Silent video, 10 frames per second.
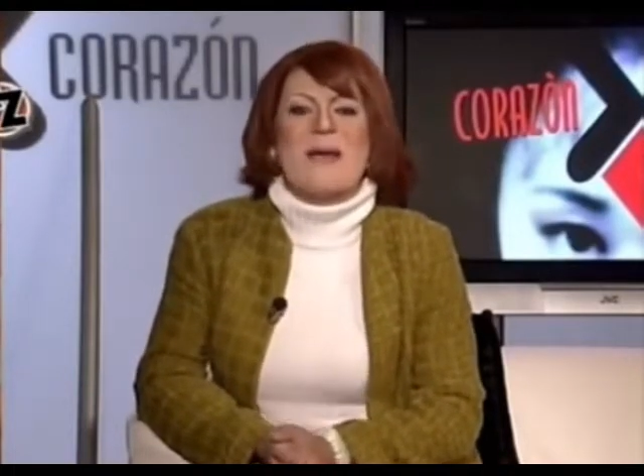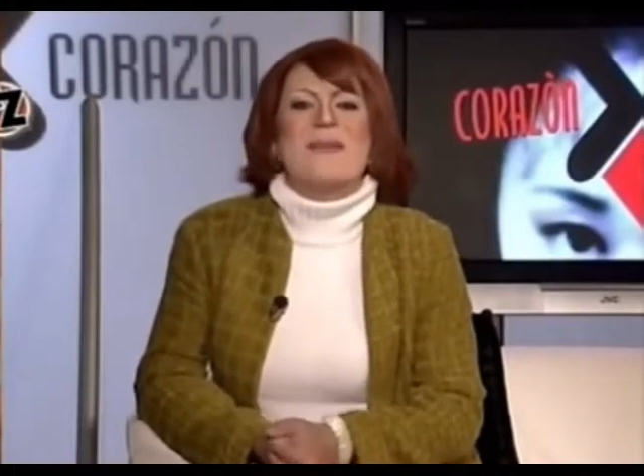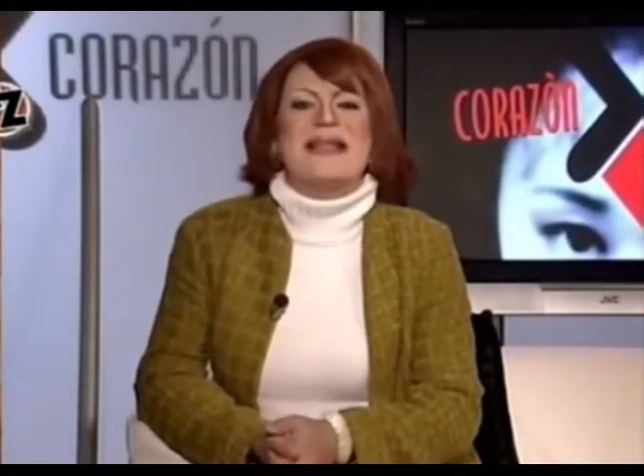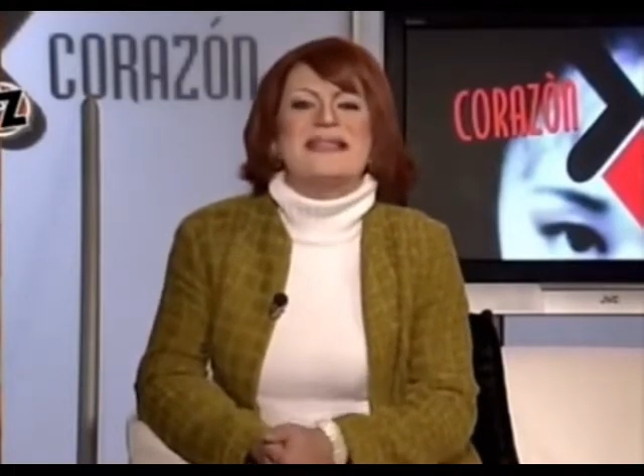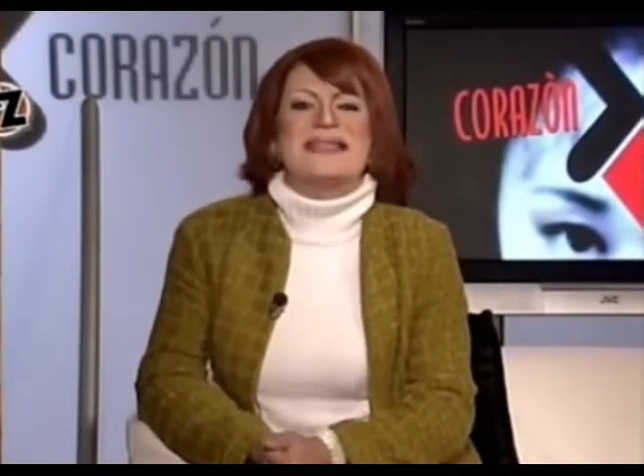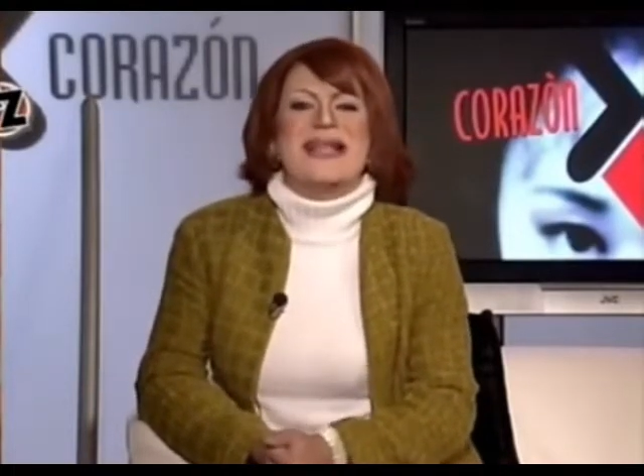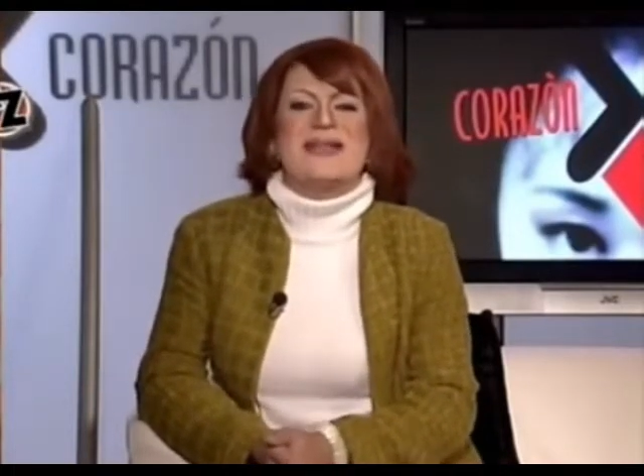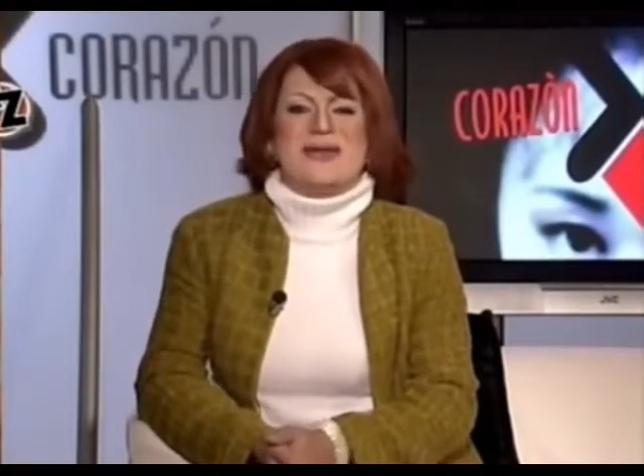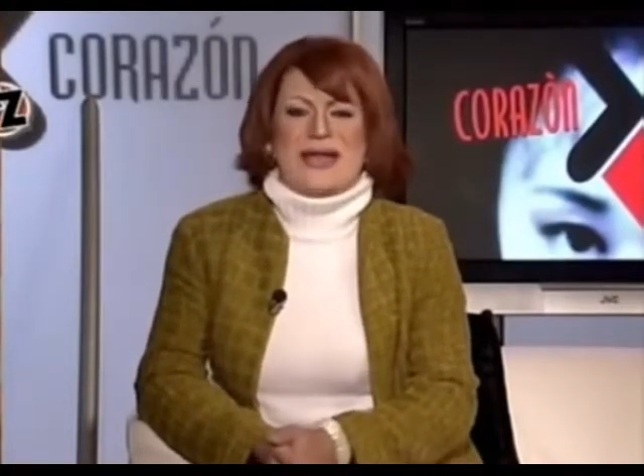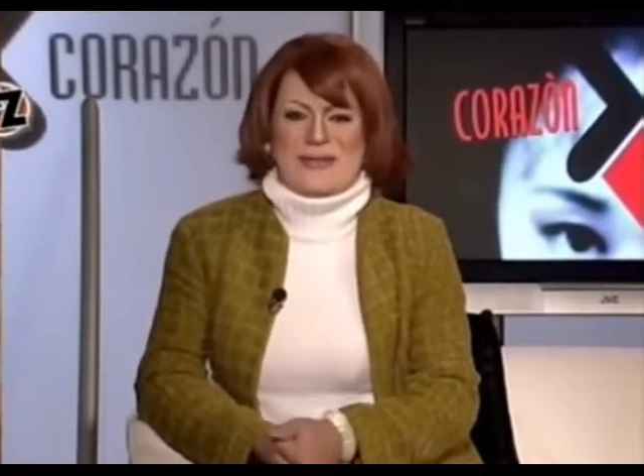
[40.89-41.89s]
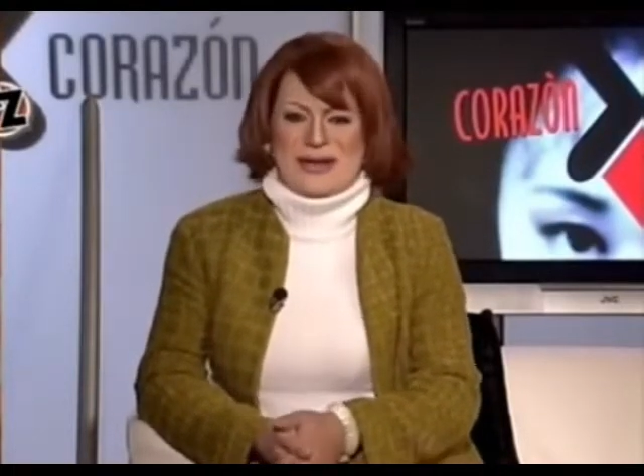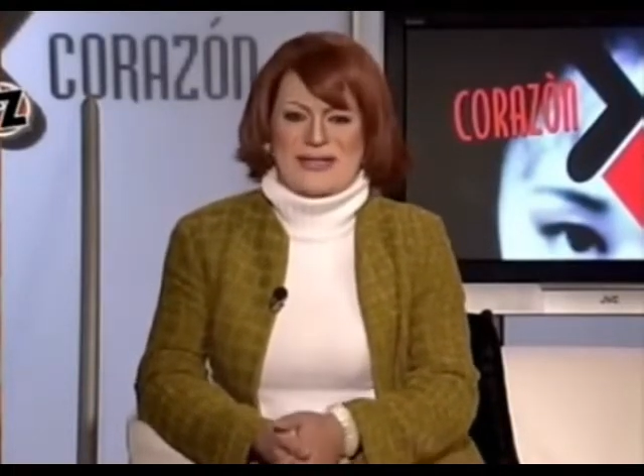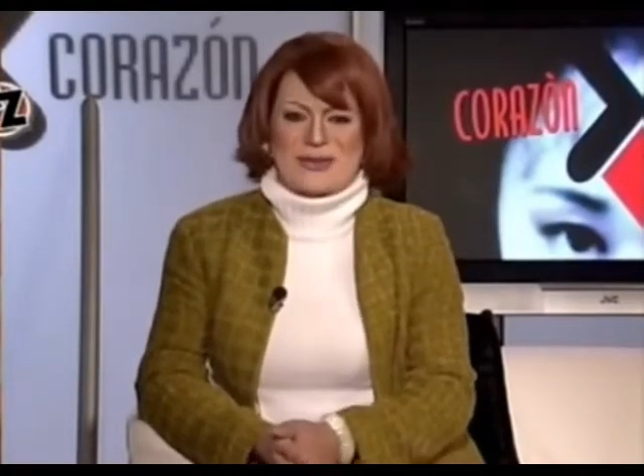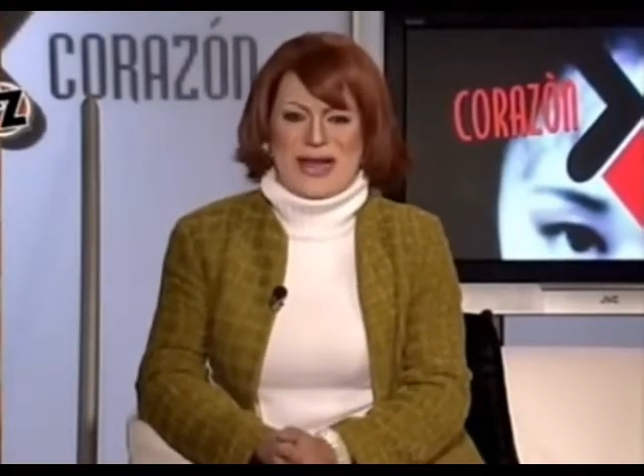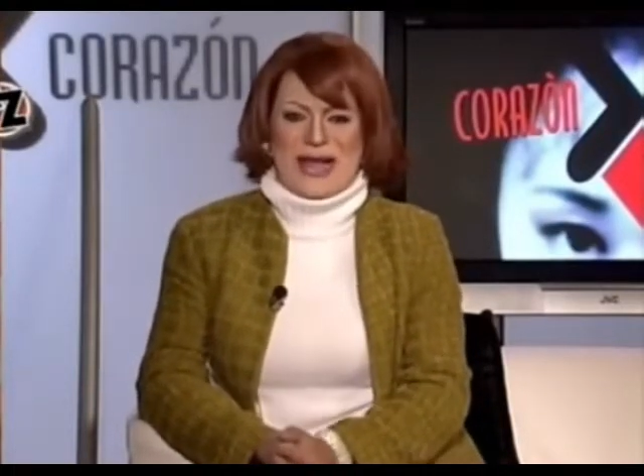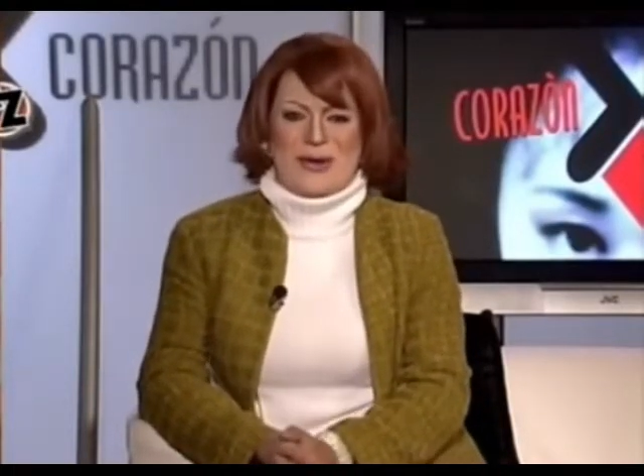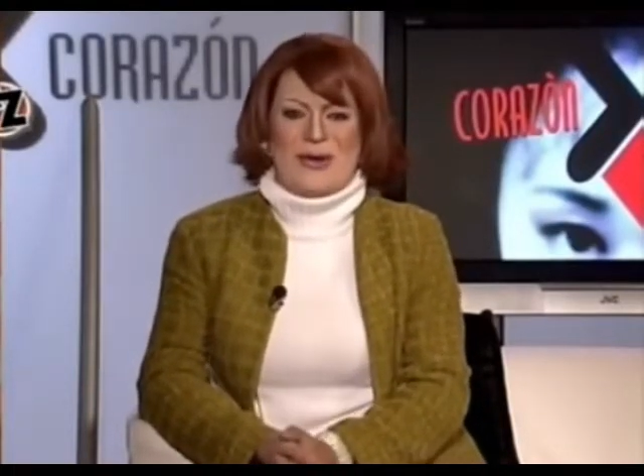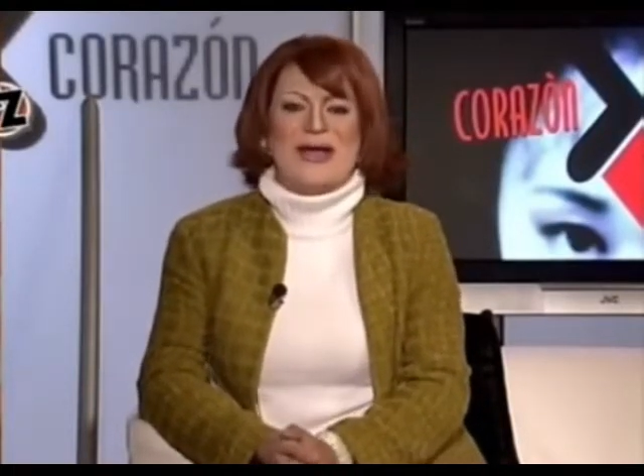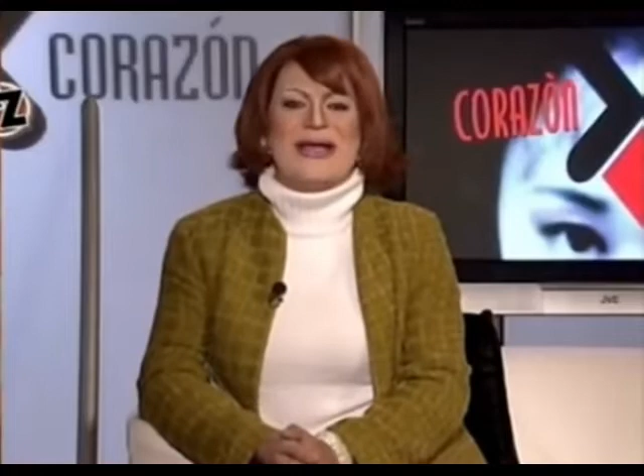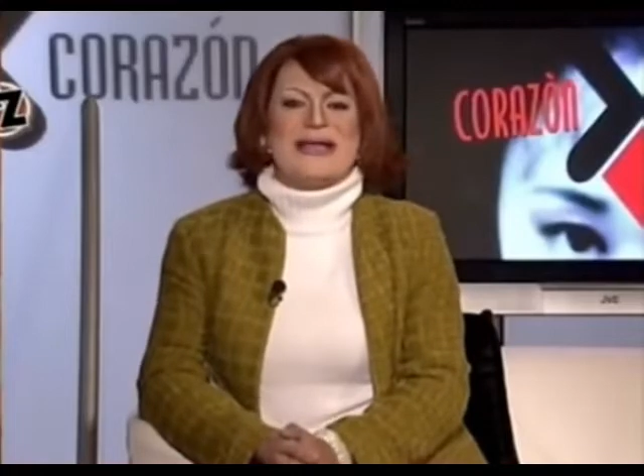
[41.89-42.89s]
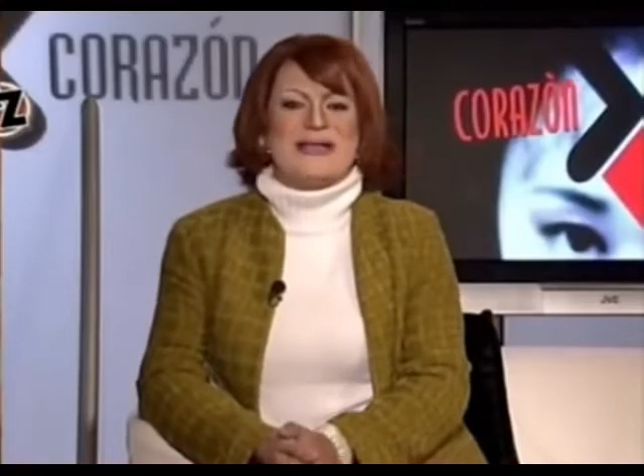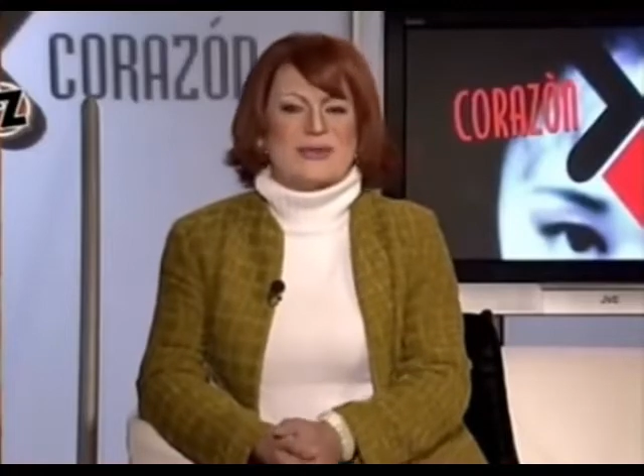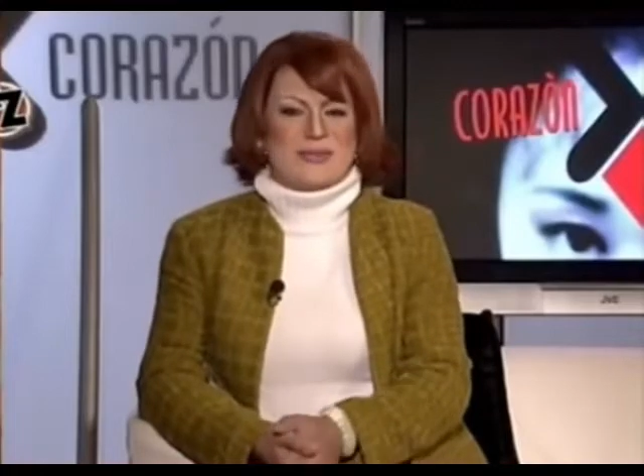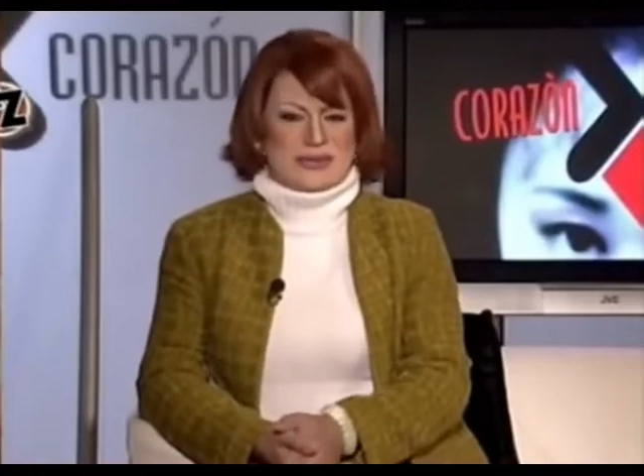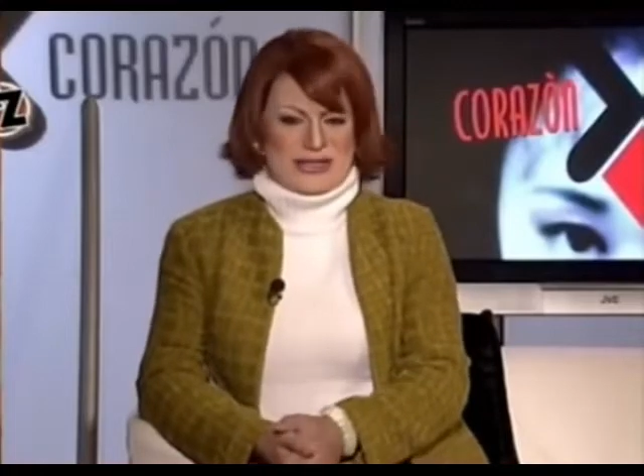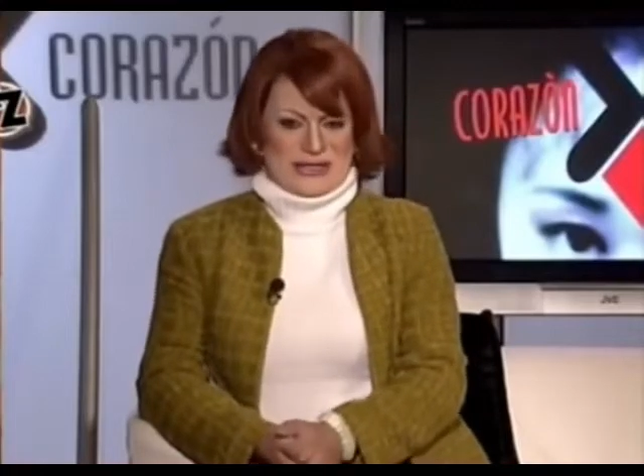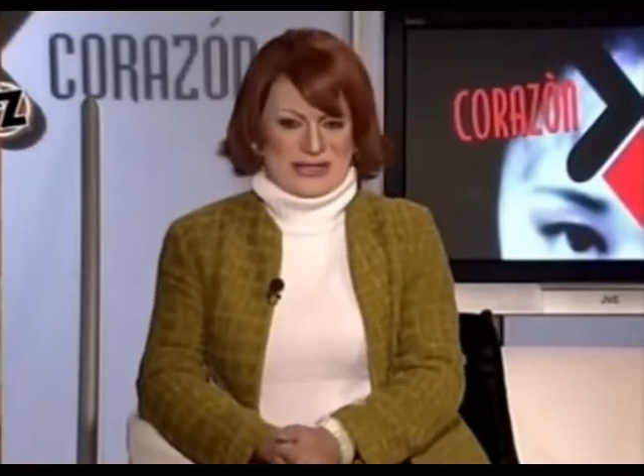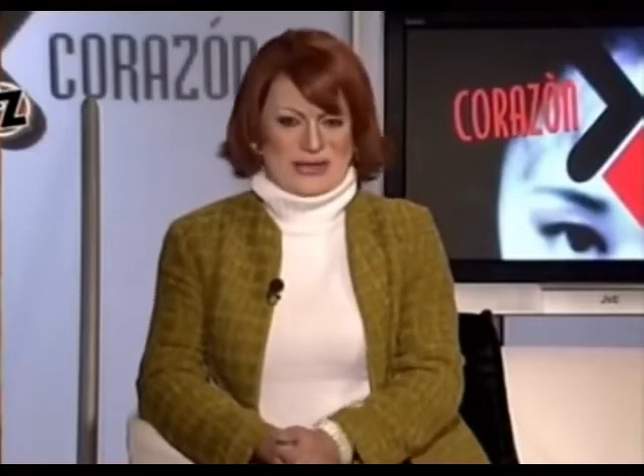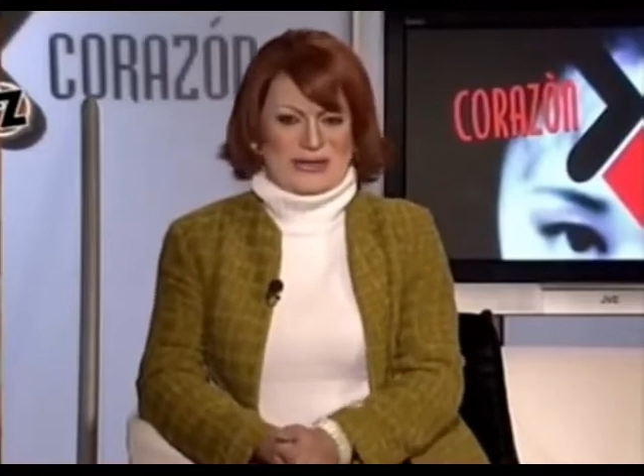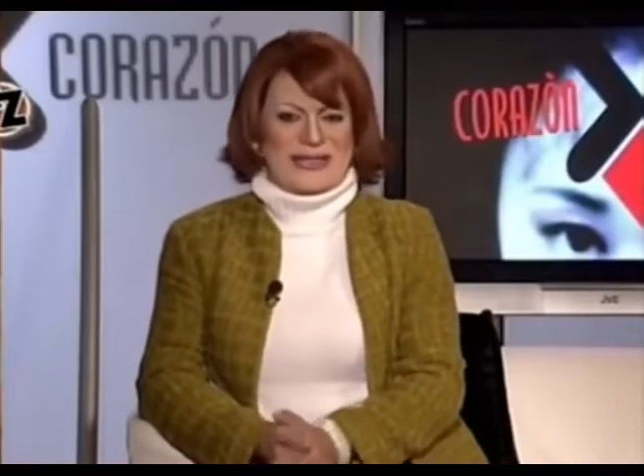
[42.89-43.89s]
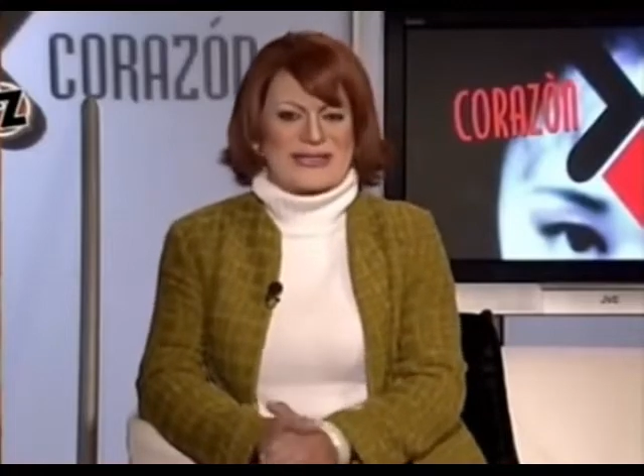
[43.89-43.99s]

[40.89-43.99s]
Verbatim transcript: pensando en el venezolano y su posición